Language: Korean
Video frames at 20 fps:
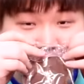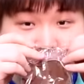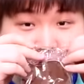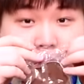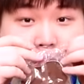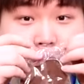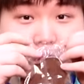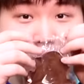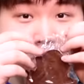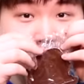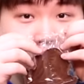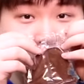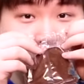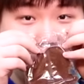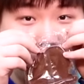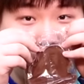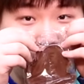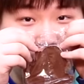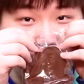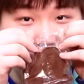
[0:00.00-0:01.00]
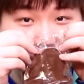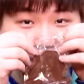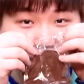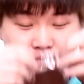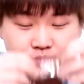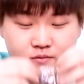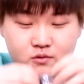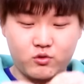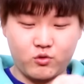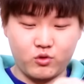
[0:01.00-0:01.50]
아, 냄새 진짜 좋다
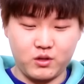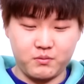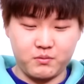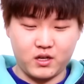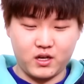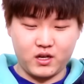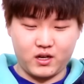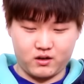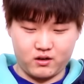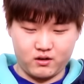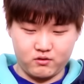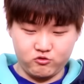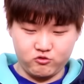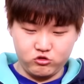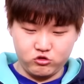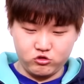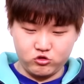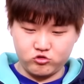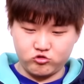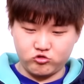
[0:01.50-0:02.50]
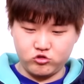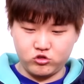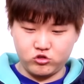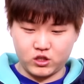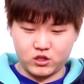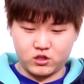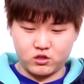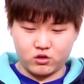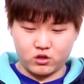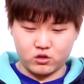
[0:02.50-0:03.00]
초코 냄새야 우유,
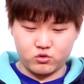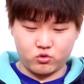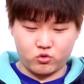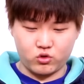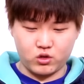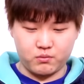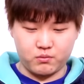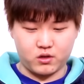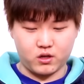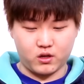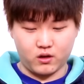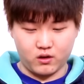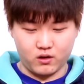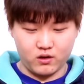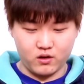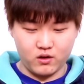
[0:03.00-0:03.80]
우유가 들어간 초코 냄새